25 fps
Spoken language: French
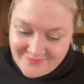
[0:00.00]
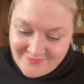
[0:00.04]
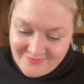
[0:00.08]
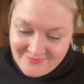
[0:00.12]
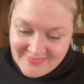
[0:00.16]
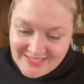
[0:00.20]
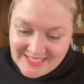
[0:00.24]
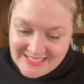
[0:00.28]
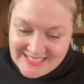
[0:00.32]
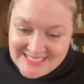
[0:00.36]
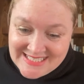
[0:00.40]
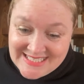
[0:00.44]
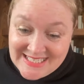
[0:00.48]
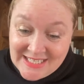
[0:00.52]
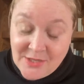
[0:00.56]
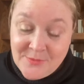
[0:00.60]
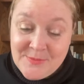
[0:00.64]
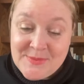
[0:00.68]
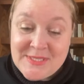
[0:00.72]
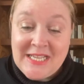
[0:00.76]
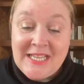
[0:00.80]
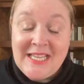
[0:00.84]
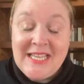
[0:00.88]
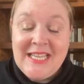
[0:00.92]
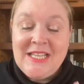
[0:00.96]
et c'est comme
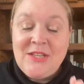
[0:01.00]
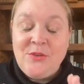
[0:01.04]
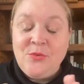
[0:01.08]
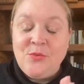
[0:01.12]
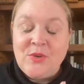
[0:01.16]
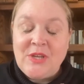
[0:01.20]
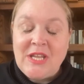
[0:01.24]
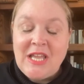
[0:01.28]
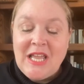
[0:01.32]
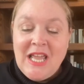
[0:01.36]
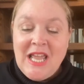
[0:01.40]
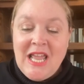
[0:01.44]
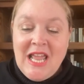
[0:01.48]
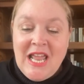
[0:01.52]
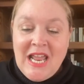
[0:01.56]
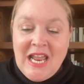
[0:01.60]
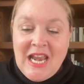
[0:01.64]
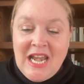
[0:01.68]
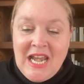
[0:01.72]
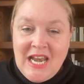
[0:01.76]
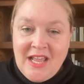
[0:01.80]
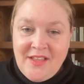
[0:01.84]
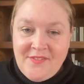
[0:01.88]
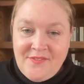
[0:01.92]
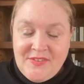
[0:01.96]
ça. Et donc,
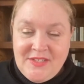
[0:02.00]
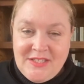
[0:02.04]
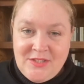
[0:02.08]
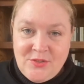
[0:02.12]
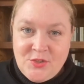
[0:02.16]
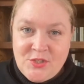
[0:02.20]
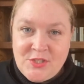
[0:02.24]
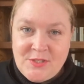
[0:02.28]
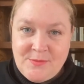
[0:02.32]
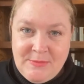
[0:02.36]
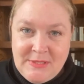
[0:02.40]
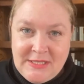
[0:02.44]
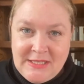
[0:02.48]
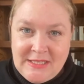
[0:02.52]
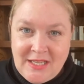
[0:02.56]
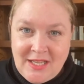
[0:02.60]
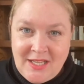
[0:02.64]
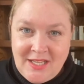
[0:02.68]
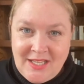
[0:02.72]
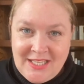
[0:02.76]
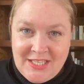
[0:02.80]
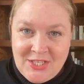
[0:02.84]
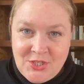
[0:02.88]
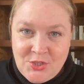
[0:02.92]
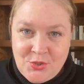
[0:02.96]
la vie de
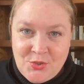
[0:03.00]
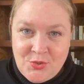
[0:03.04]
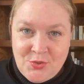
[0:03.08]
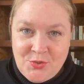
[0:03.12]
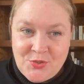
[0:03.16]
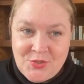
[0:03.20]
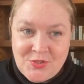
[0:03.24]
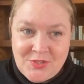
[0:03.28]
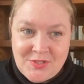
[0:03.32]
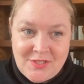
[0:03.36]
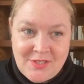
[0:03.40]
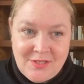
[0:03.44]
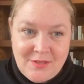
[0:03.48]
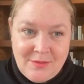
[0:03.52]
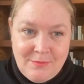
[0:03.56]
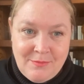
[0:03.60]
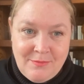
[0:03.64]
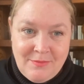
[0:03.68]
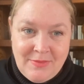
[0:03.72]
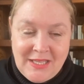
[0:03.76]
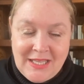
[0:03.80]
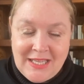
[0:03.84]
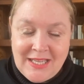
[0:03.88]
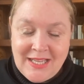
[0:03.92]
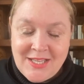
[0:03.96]
Smita est juste
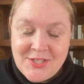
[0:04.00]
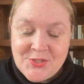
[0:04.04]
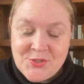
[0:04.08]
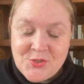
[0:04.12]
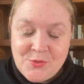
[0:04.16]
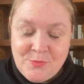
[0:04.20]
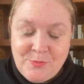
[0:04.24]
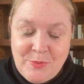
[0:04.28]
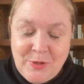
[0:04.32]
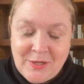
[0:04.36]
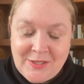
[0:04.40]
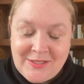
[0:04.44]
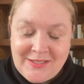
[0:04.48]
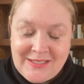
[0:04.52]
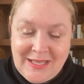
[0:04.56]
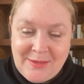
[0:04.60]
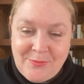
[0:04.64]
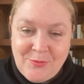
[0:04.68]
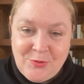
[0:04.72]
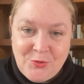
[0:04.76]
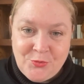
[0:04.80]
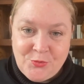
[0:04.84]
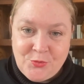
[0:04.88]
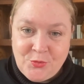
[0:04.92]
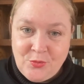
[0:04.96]
mais insupportable
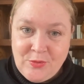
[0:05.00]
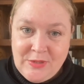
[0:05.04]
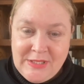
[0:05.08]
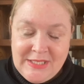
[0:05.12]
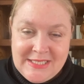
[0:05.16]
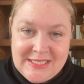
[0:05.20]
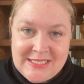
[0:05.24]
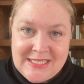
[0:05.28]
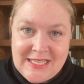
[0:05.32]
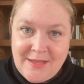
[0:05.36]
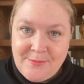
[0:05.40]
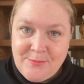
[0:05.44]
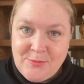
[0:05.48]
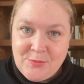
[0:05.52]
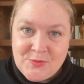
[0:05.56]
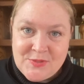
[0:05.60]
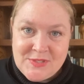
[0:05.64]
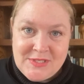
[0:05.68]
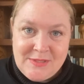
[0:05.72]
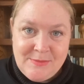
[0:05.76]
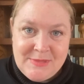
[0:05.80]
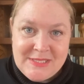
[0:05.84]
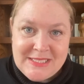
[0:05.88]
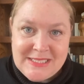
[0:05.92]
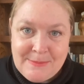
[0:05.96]
quand on lit ça. On se
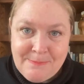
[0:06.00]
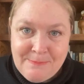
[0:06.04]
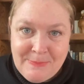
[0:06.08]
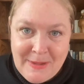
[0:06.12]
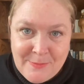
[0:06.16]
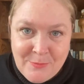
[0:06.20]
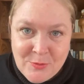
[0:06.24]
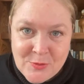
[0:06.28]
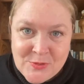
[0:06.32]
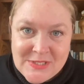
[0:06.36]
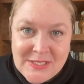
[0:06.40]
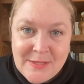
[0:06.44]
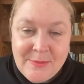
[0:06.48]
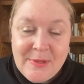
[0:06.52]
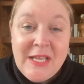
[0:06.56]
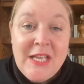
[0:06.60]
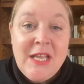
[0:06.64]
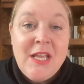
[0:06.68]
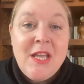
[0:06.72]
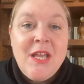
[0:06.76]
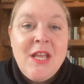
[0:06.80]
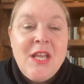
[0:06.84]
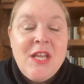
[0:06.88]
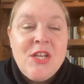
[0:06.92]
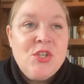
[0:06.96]
dit, mais c'est pas possible.
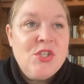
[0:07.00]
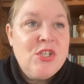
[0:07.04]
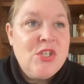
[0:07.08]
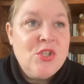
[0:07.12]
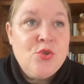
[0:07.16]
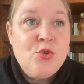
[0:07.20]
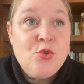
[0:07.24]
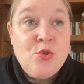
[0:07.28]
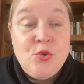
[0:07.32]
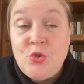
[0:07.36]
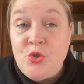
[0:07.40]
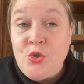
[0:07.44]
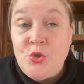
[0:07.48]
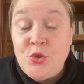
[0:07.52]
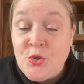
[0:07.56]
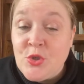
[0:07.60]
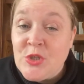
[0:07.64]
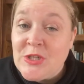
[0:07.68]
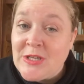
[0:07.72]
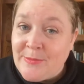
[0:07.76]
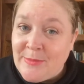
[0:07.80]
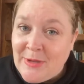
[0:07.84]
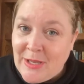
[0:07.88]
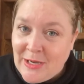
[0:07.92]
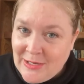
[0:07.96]
Je, ne suis
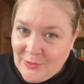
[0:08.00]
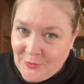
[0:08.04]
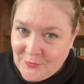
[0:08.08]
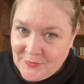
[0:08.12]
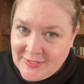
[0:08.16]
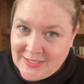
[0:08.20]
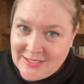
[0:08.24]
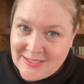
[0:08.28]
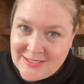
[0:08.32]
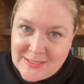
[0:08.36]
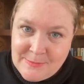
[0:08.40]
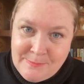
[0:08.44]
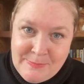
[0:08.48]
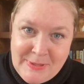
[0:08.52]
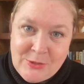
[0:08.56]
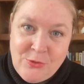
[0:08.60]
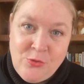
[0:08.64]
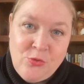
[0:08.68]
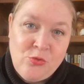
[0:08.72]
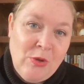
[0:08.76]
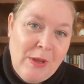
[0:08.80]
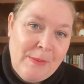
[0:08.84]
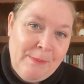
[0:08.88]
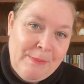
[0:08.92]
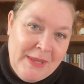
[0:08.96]
jamais allée en Inde, c'est pas du
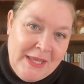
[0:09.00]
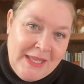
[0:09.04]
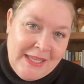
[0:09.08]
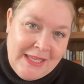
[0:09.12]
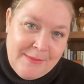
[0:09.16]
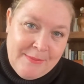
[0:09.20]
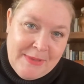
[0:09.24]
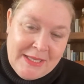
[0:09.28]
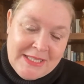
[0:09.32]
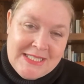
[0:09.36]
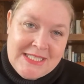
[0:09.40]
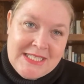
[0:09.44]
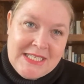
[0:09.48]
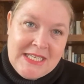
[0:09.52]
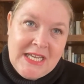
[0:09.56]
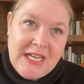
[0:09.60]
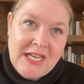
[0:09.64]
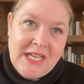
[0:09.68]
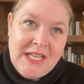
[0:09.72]
tout un pays qui m'attire.